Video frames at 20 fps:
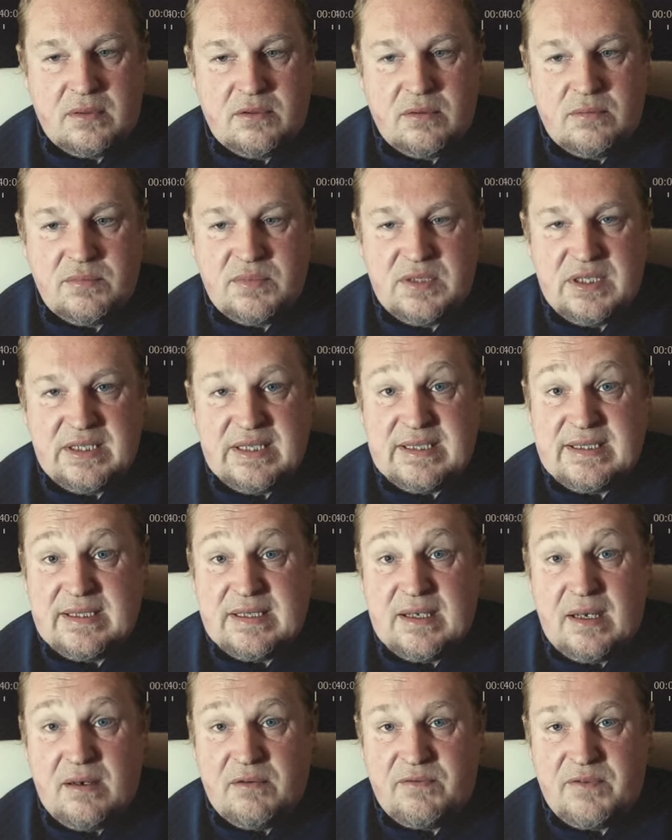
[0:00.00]
comme des
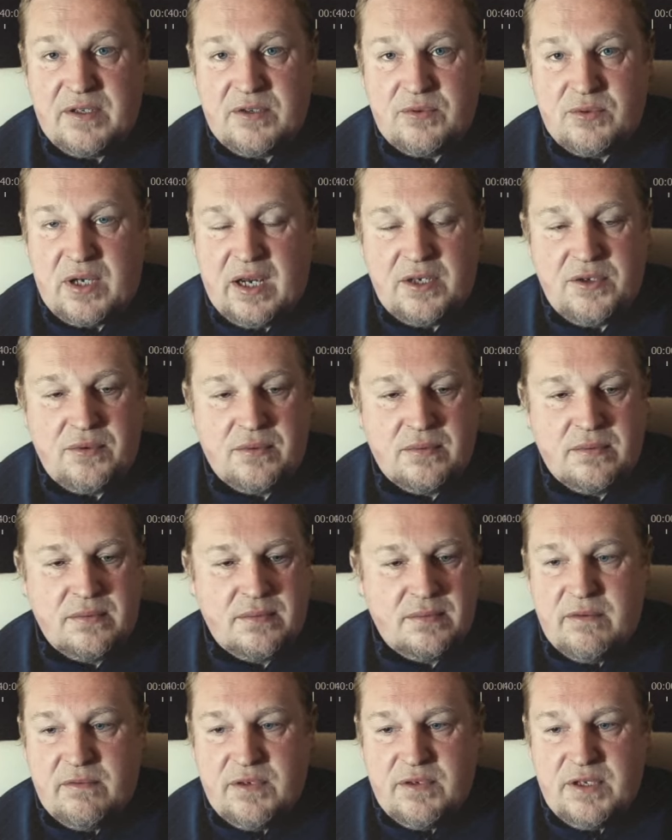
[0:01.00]
dessins en fait au crayon.
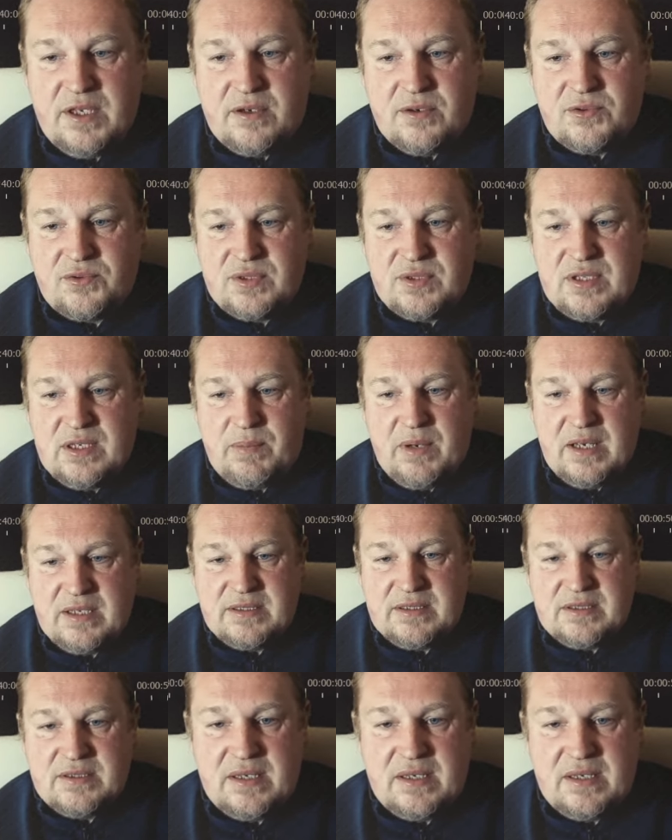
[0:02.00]
Vous voyez, quand on déplace